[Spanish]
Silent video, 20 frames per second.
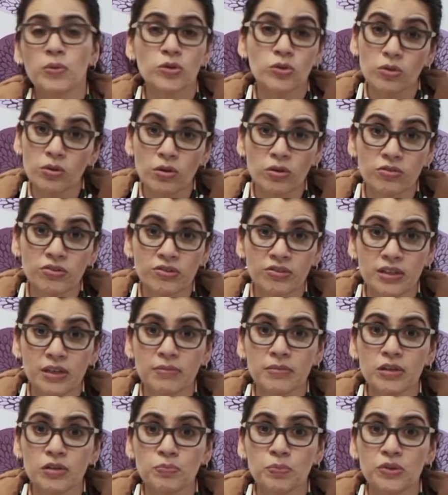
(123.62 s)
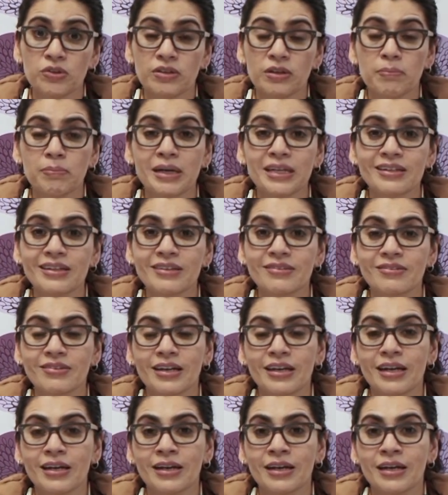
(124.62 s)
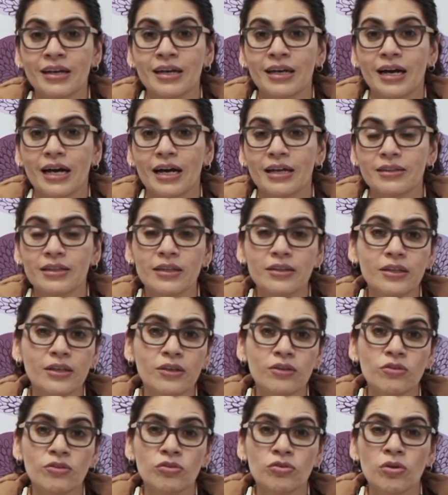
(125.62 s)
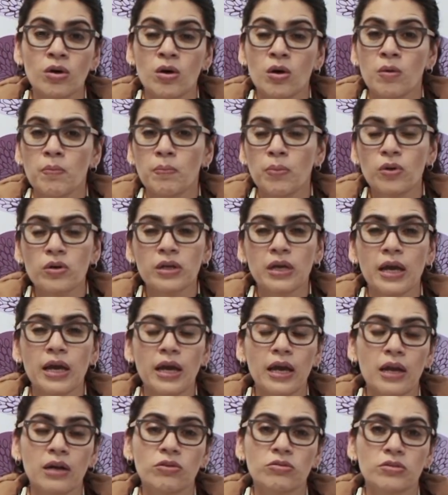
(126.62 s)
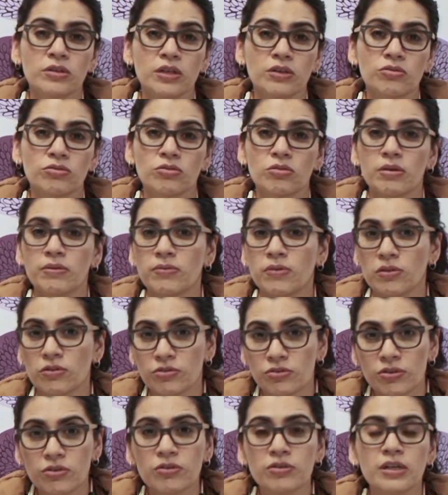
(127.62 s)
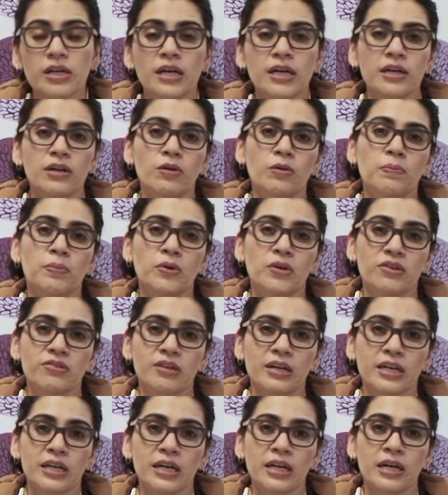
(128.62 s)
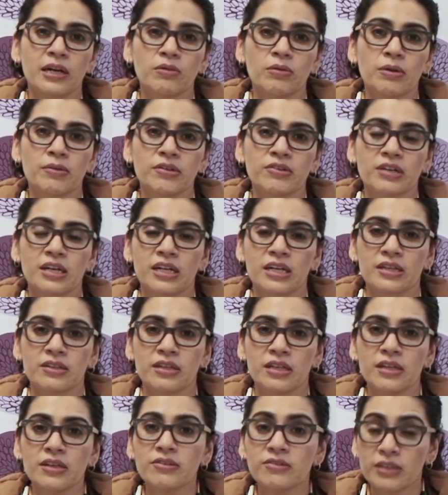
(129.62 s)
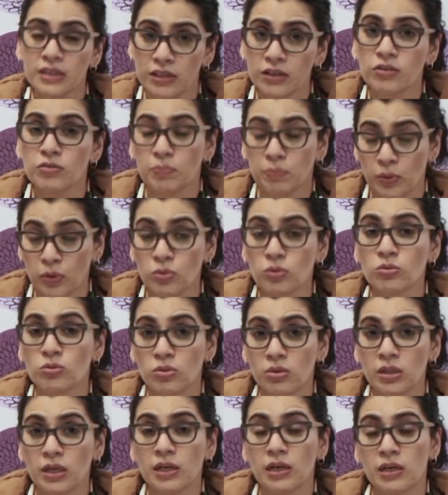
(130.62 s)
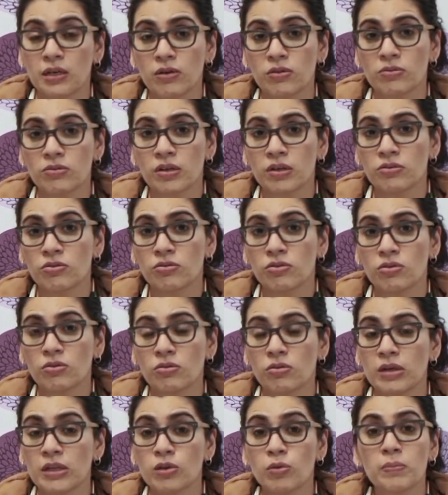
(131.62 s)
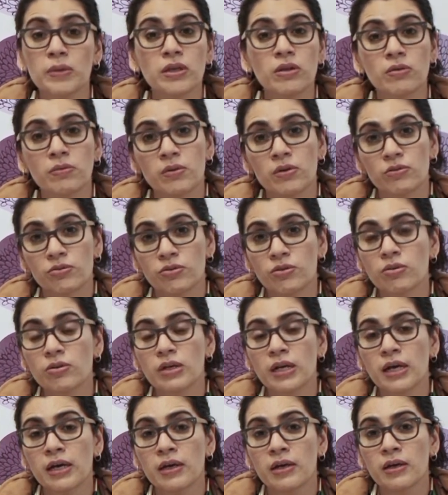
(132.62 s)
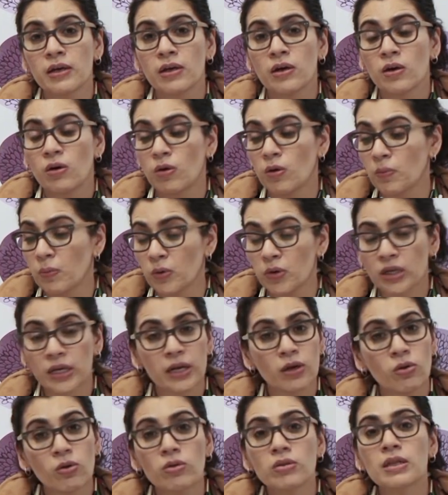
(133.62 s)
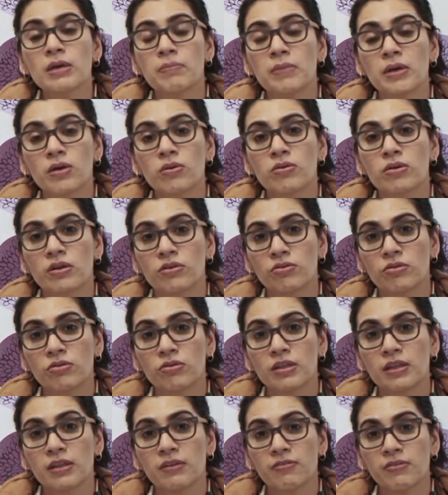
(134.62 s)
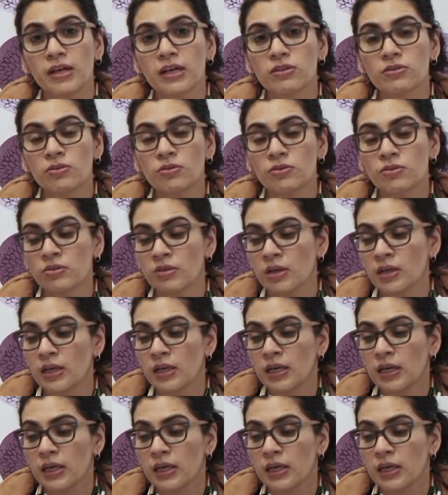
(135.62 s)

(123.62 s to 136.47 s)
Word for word: como todos los sistemas, pues demandan ser atendidos porque el contexto evoluciona o porque se agregan nuevas características, producto de que el contexto o el dominio evoluciona, o porque no, también corrección de defectos